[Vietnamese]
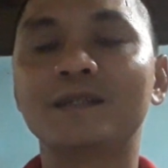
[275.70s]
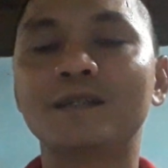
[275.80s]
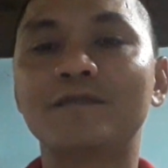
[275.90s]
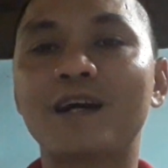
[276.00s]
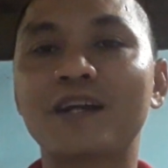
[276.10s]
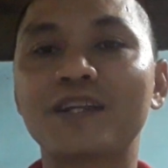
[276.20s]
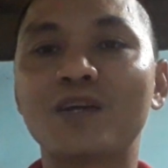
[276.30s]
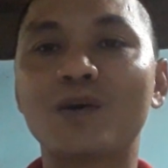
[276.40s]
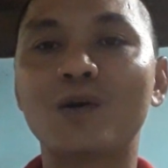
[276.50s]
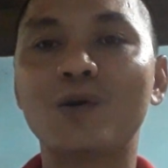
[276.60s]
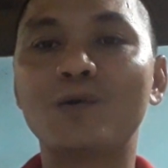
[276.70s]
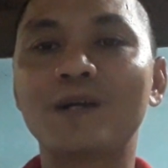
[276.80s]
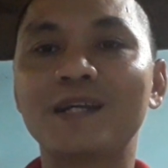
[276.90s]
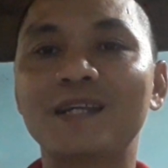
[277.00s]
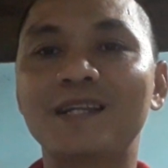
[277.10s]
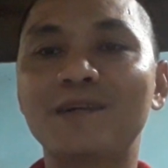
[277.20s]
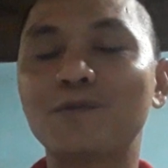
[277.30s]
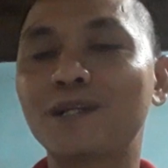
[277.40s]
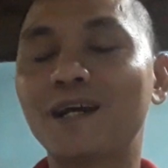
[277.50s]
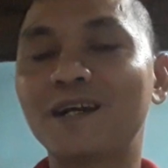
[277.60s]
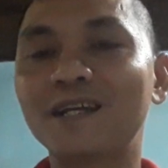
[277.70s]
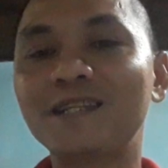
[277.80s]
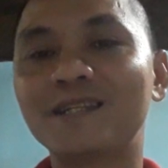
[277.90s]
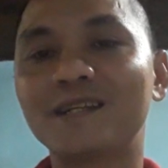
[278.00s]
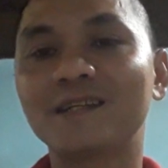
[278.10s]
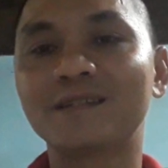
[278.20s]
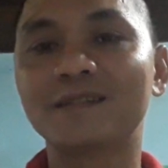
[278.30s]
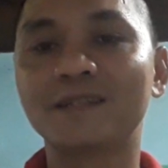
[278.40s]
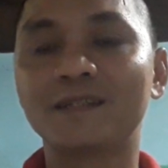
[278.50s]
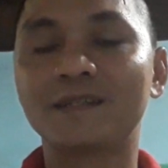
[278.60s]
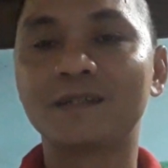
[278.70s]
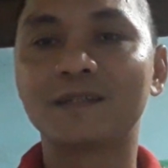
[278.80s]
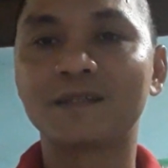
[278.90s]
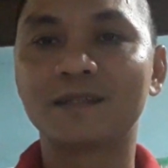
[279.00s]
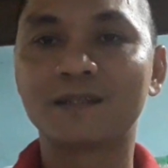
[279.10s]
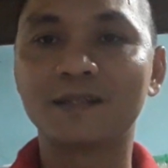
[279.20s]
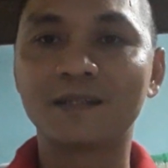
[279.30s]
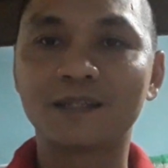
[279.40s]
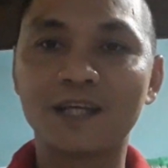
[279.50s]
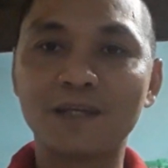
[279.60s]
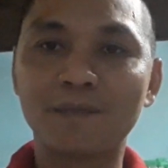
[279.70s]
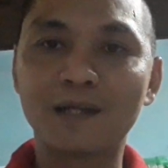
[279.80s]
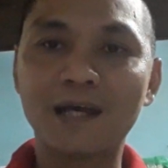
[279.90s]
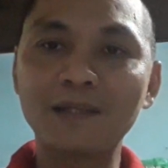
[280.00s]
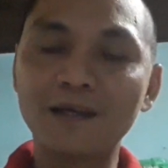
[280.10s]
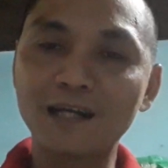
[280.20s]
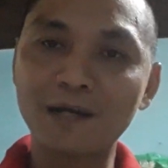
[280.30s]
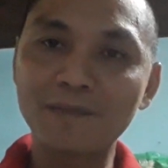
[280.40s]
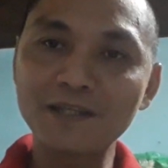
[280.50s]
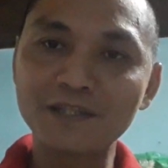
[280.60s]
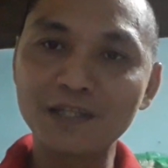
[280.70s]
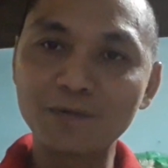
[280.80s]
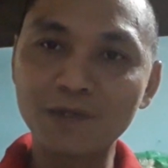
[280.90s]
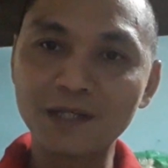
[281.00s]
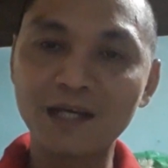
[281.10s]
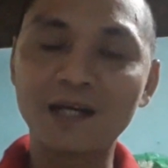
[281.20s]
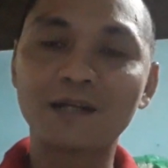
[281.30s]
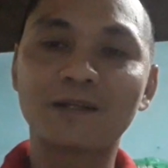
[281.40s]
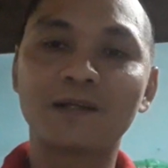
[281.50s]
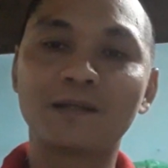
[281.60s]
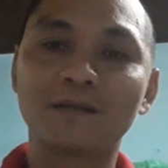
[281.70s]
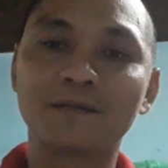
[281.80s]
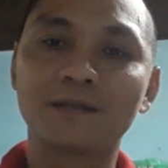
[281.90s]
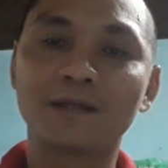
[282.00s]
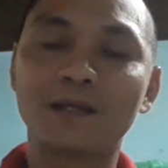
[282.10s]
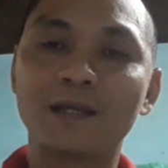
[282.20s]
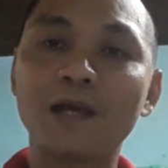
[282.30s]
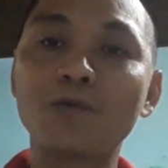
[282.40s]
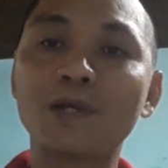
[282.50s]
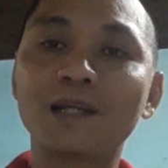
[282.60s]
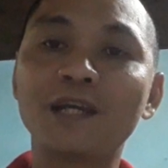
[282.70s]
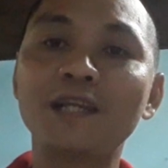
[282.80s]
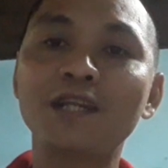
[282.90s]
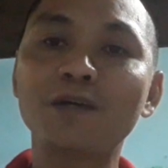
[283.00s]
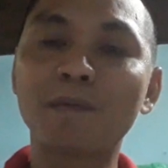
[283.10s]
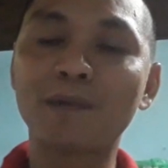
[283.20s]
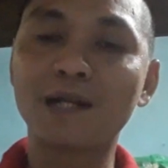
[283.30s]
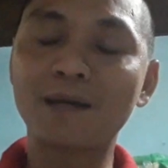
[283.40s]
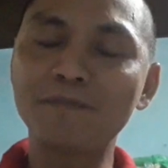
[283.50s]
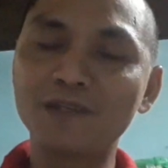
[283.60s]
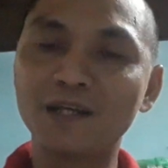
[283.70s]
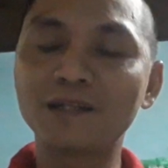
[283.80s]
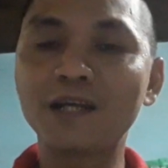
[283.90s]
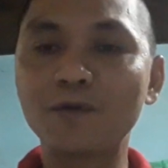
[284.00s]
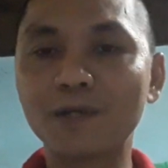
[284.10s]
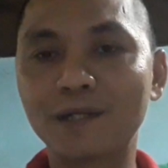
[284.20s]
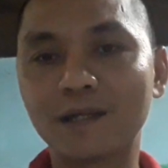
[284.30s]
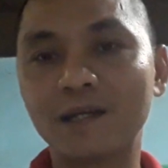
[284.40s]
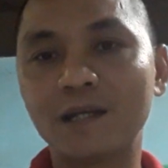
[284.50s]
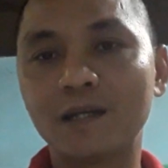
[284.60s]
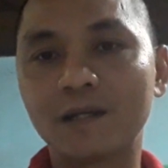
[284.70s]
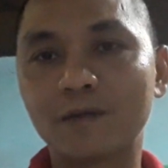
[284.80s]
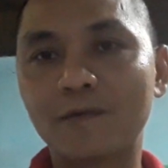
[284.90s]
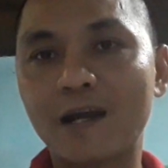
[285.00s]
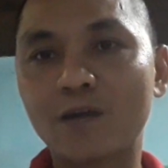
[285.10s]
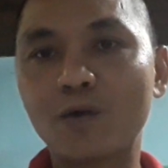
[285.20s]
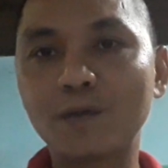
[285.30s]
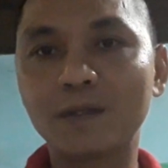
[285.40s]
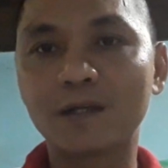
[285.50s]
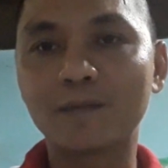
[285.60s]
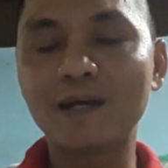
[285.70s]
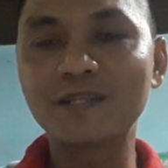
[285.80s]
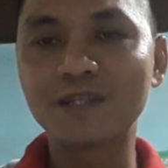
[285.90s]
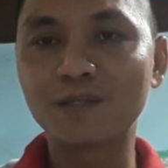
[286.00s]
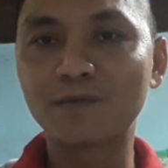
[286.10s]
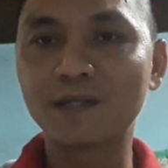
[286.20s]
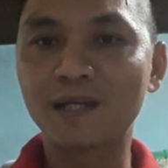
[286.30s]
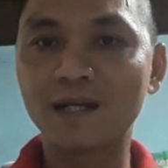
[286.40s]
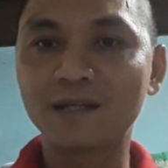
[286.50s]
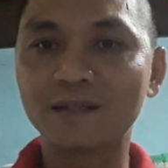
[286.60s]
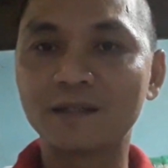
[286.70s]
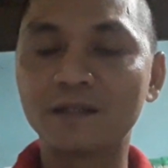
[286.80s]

như vario hay gì đó windows ít gì đó thì mình đã từng làm vaccine winner rồi thì cái nguyên lý nếu mà mình nắm vững cái nguyên pha code là vaccine winner